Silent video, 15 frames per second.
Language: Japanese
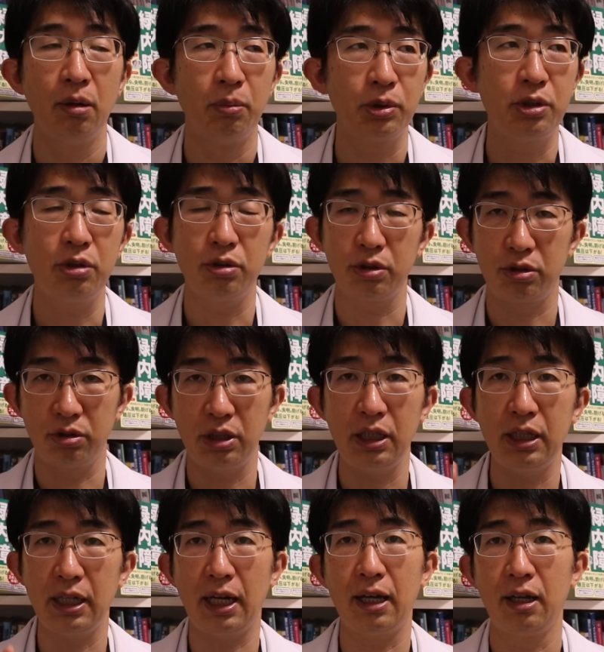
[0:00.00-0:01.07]
もちろん主
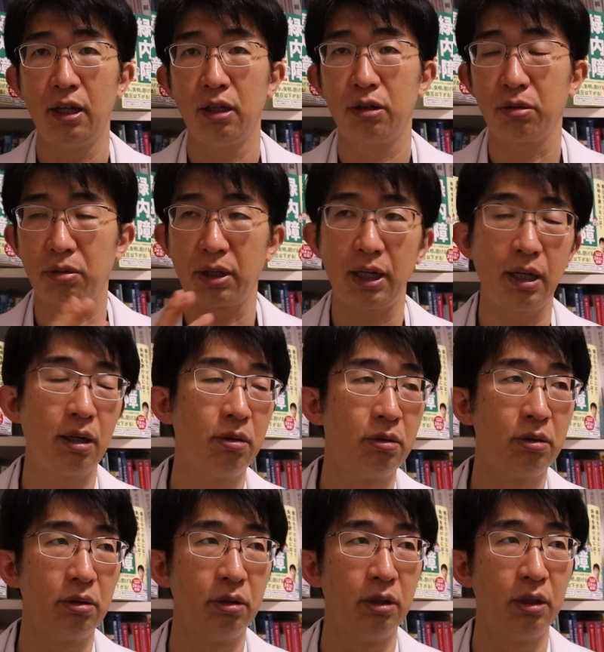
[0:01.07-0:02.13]
治医がそこら辺
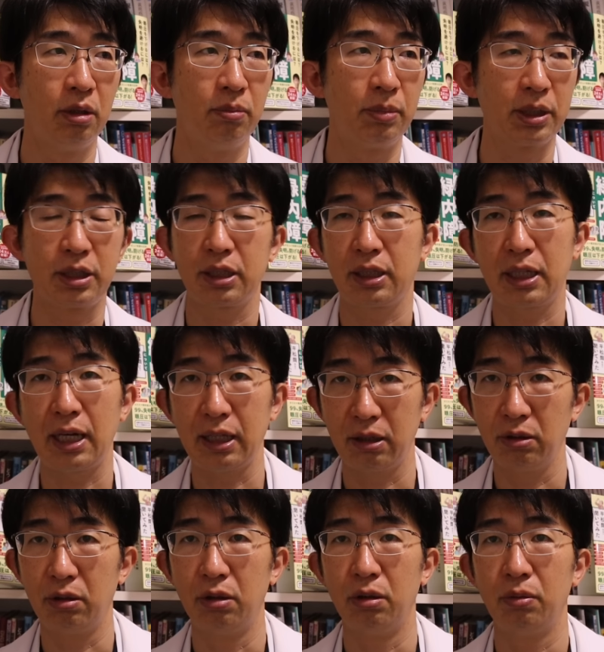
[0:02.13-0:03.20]
をまあ、しっかり
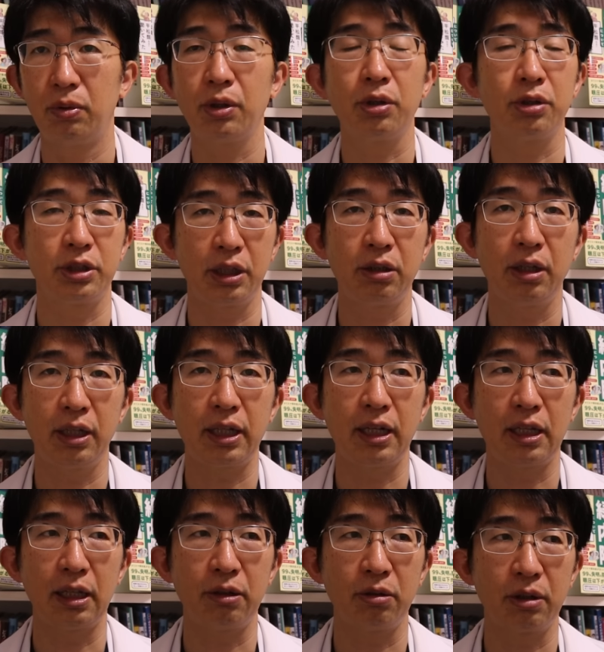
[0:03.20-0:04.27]
とフォローしてくれた
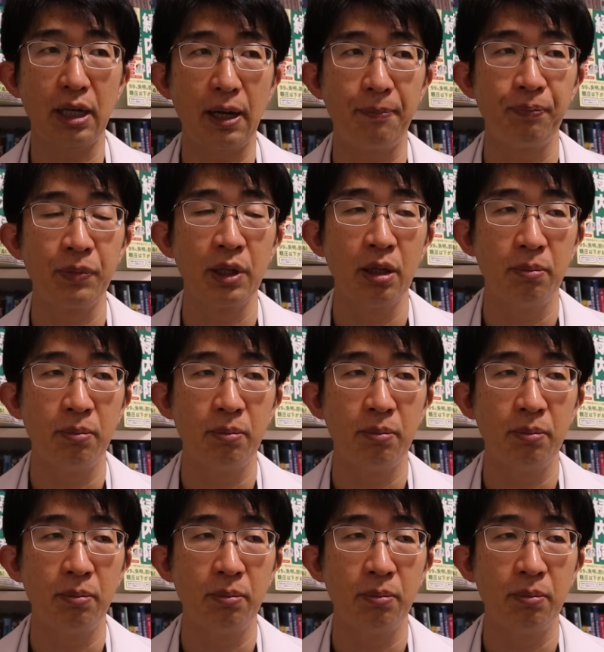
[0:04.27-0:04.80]
りだとか、